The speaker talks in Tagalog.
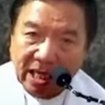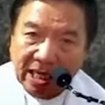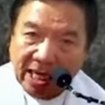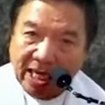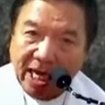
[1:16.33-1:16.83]

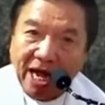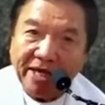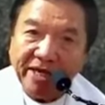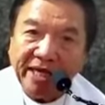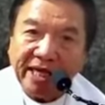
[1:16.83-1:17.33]
nga
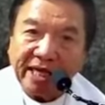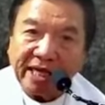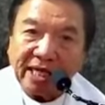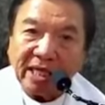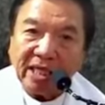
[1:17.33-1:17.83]
under
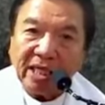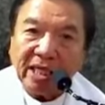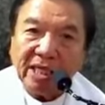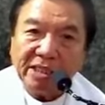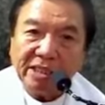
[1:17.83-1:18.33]

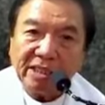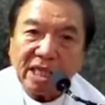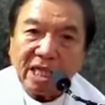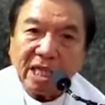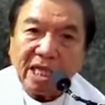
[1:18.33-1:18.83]

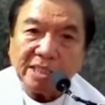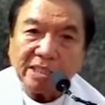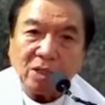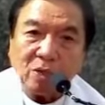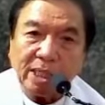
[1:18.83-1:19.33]
sa
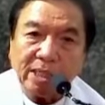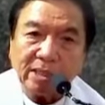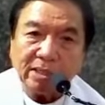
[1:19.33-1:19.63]
asawa.